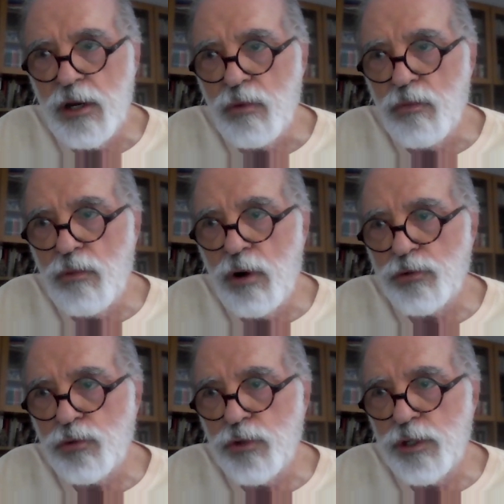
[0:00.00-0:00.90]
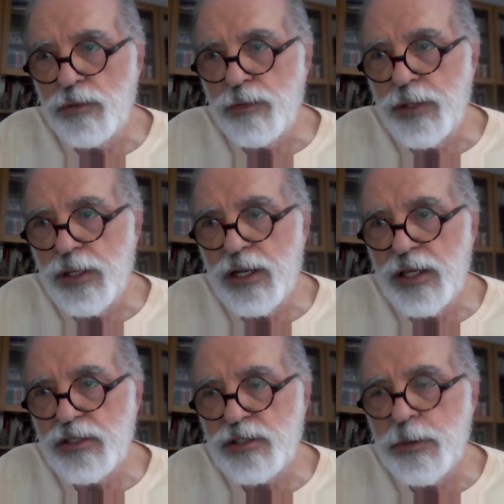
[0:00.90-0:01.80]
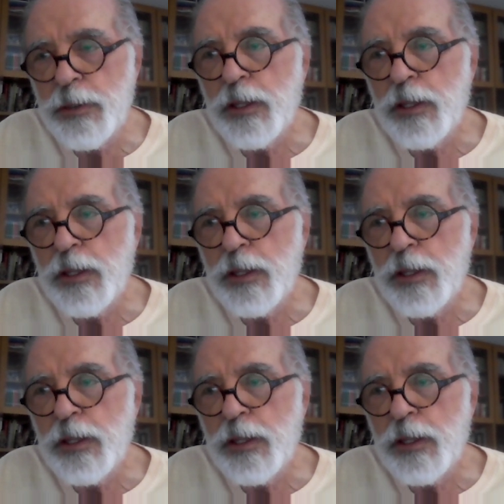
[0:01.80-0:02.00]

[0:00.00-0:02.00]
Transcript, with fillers: um autor inglês,